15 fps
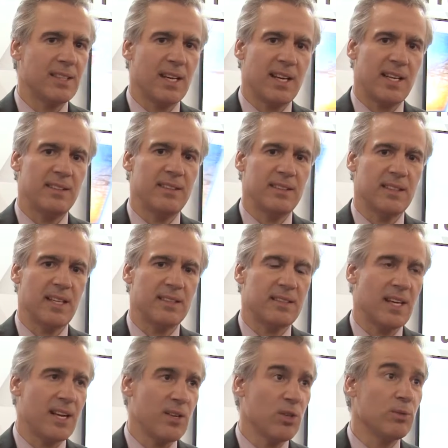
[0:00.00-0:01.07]
está garantizada
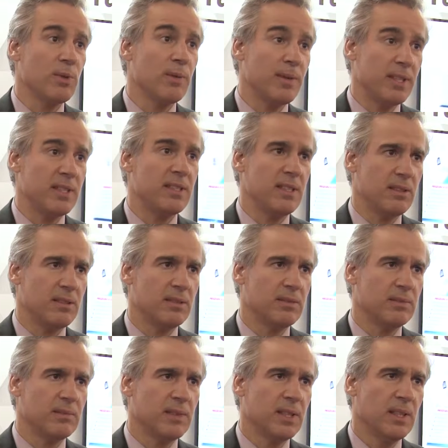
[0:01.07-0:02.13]
hasta el año 2025.
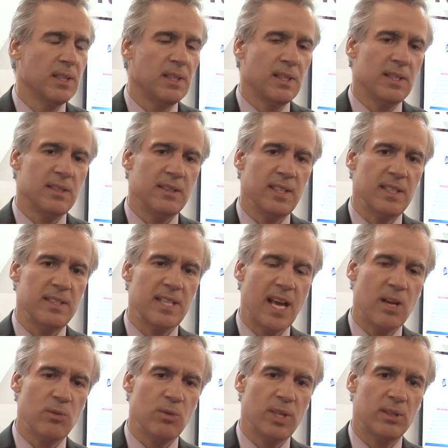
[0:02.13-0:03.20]
Si,
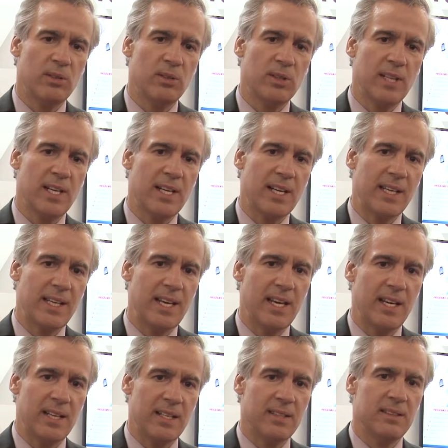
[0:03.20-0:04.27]
hay un sector que
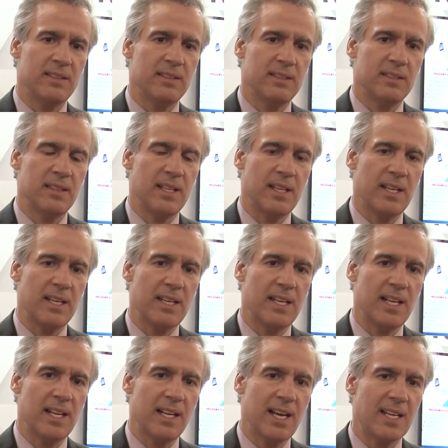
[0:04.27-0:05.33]
requiere, que
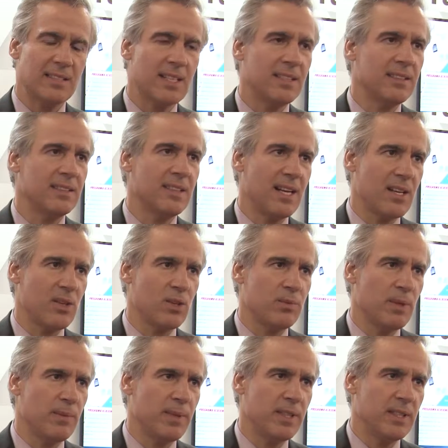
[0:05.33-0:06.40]
requiere el gas antes del año
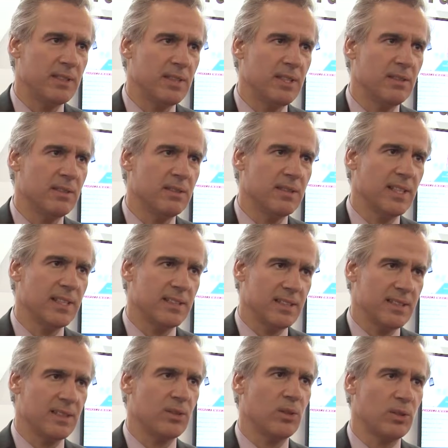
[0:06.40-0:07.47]
2025, es
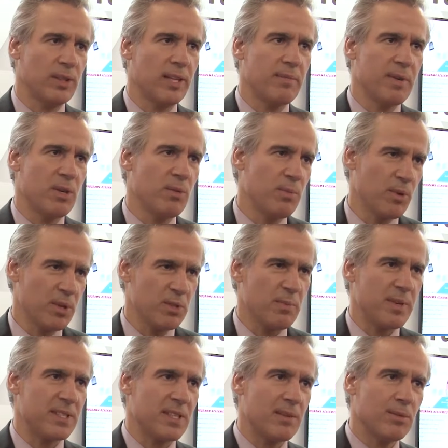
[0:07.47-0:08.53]
el sector térmico. Por
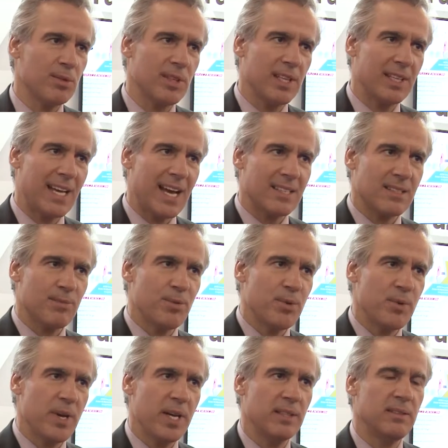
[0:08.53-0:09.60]
eso pensamos que casa
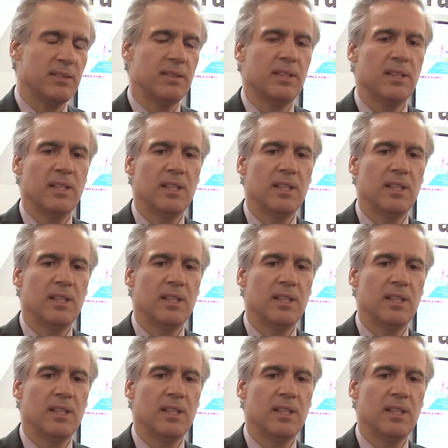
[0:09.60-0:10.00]
muy bien,